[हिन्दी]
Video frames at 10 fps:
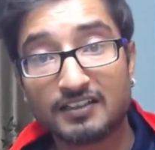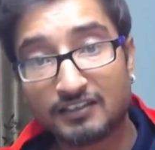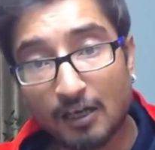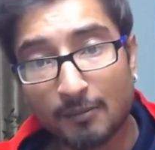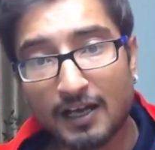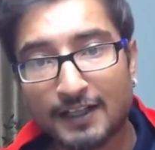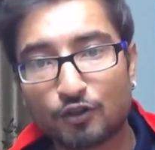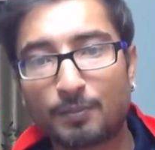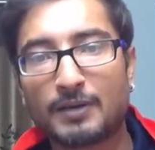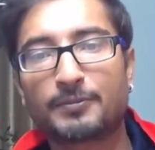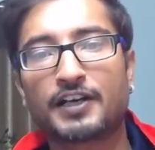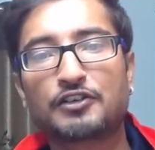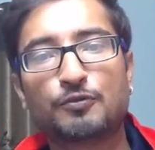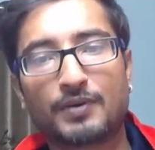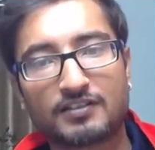दम है तो पेपर के
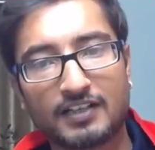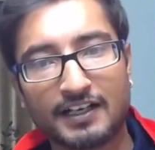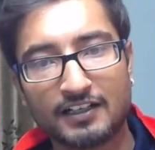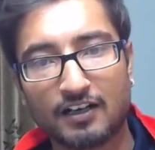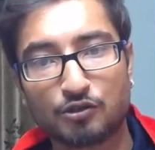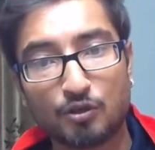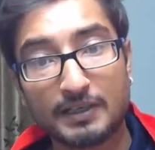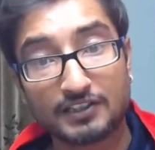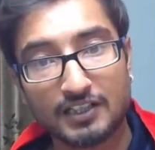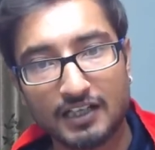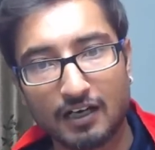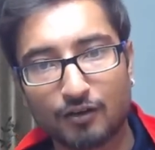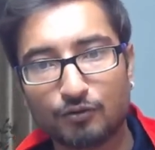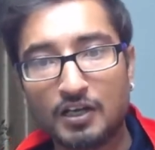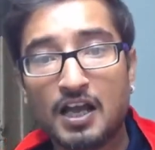ऊपर साइन कर दो मैं तैयार हूं